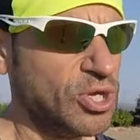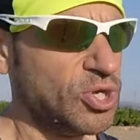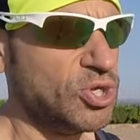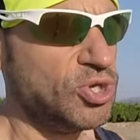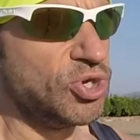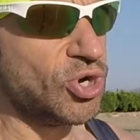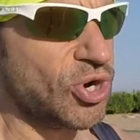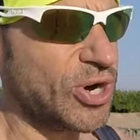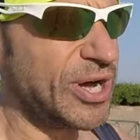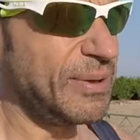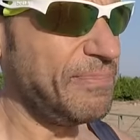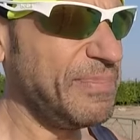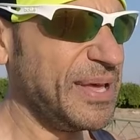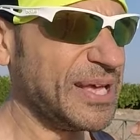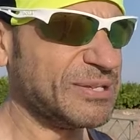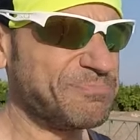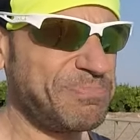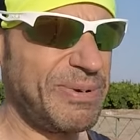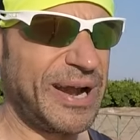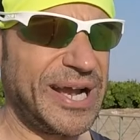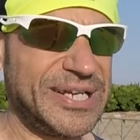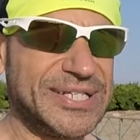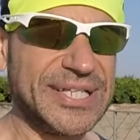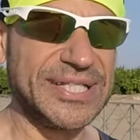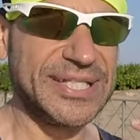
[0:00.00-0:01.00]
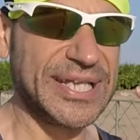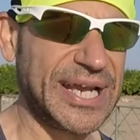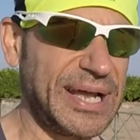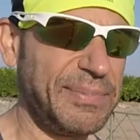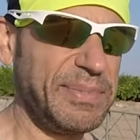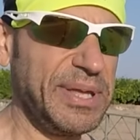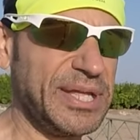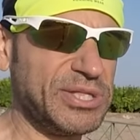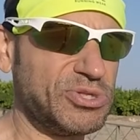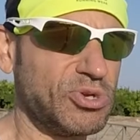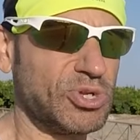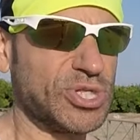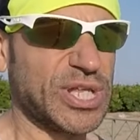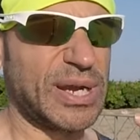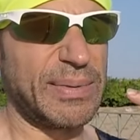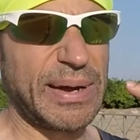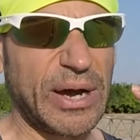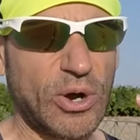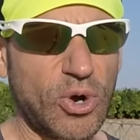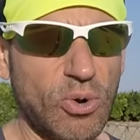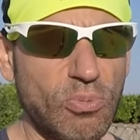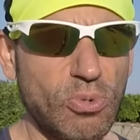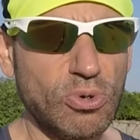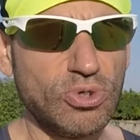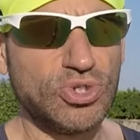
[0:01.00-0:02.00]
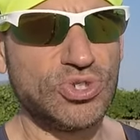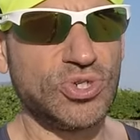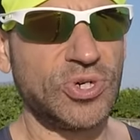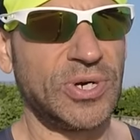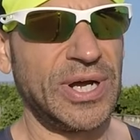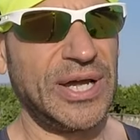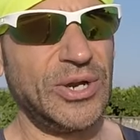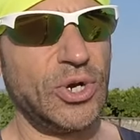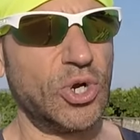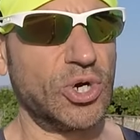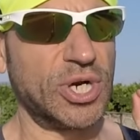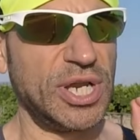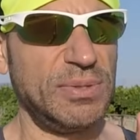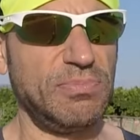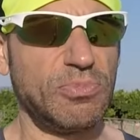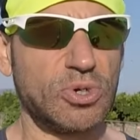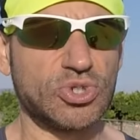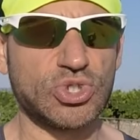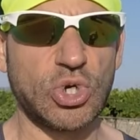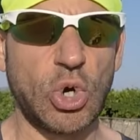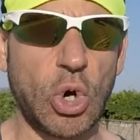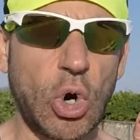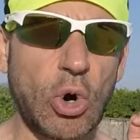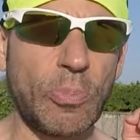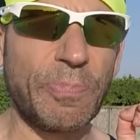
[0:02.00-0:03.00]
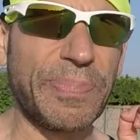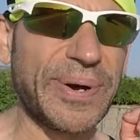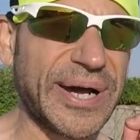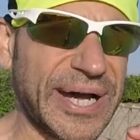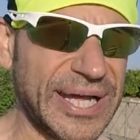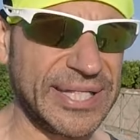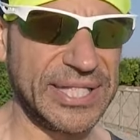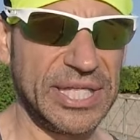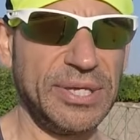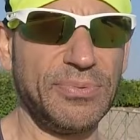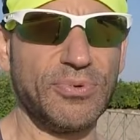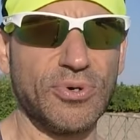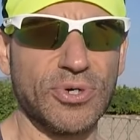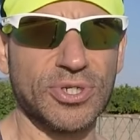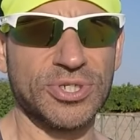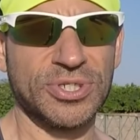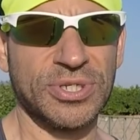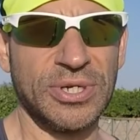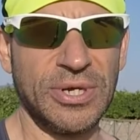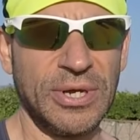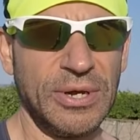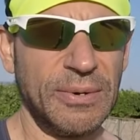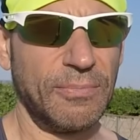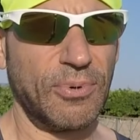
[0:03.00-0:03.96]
Yo en mis planes de entrenamiento trabajo mucho los ritmos objetivos,